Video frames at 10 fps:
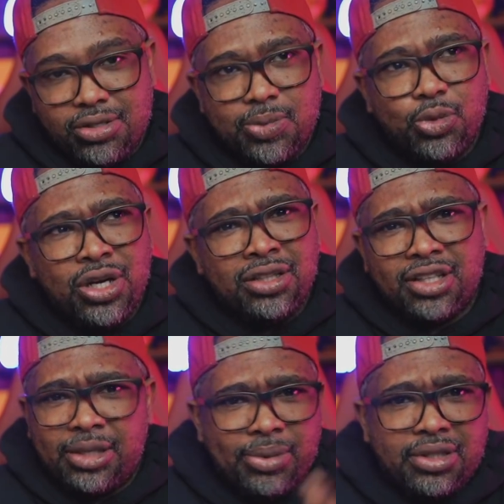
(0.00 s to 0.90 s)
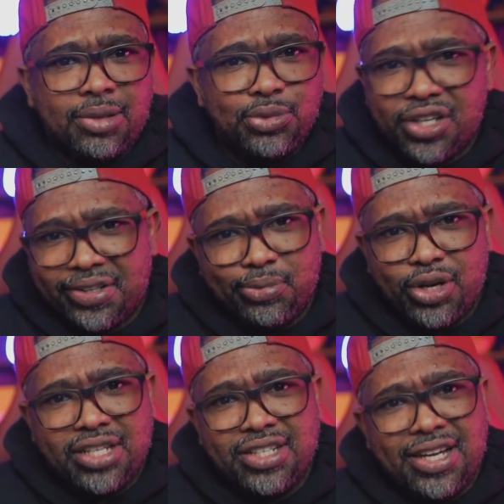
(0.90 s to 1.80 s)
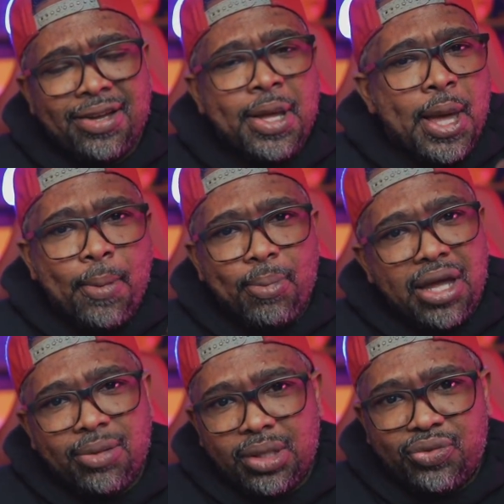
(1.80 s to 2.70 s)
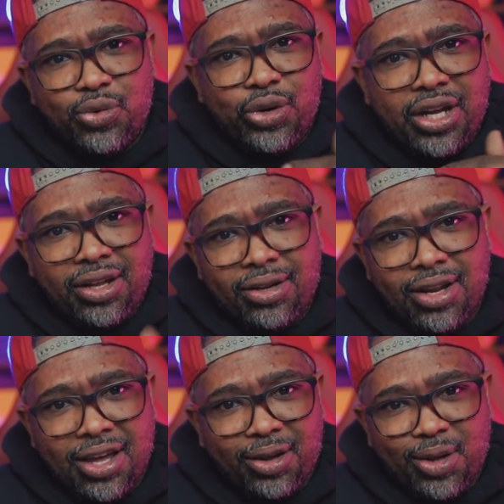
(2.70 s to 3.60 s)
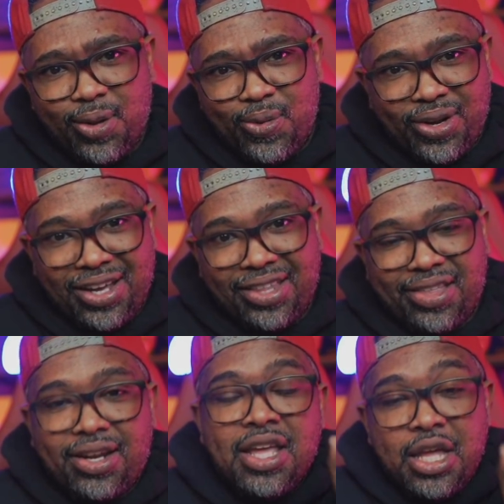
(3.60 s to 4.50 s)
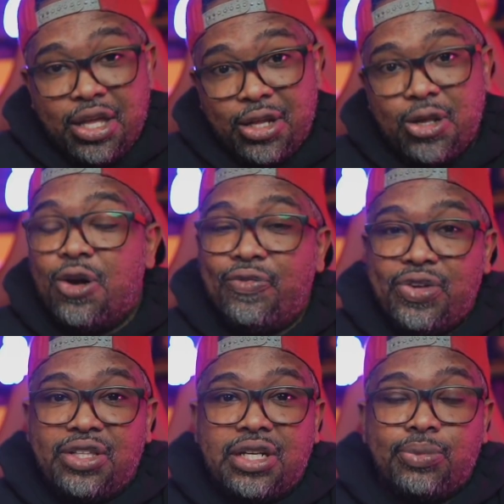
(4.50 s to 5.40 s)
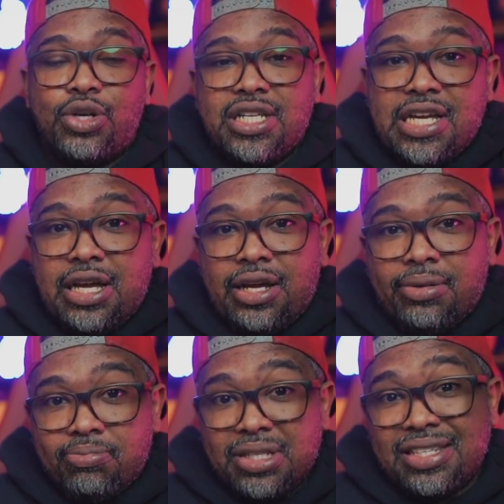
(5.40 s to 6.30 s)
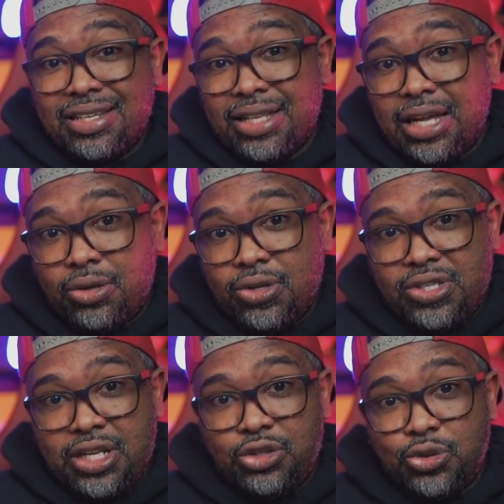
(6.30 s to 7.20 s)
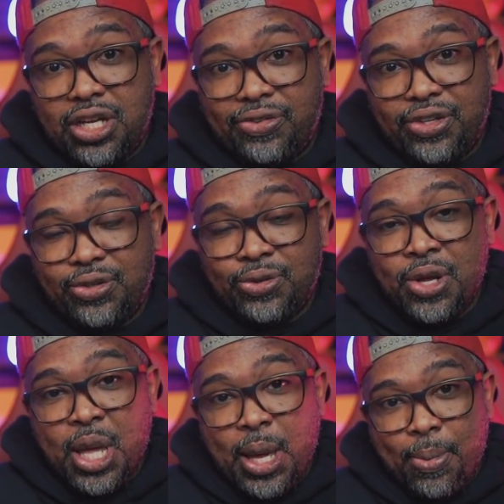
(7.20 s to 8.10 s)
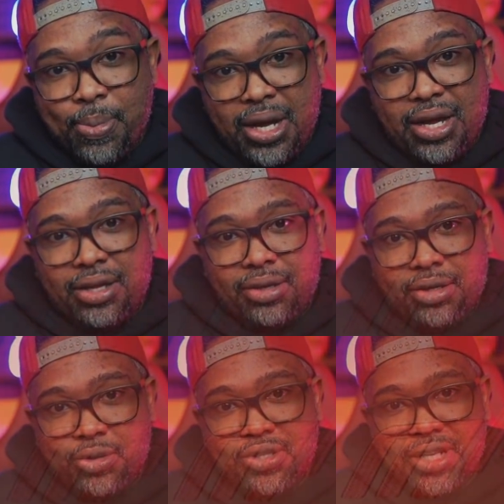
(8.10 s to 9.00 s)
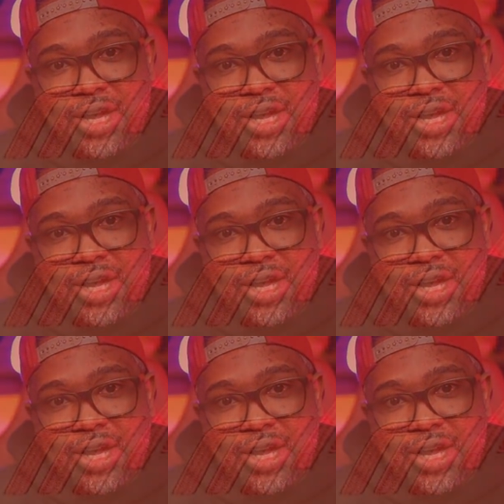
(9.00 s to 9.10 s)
اسبوعين تقريبا ترى مجرد مراجعه ما هي مدفوعه لا اقل ولا اكثر اليوم في عندنا مراجعه بسيطه على الكرسي اللي انتم شايفينه معايا الكرسي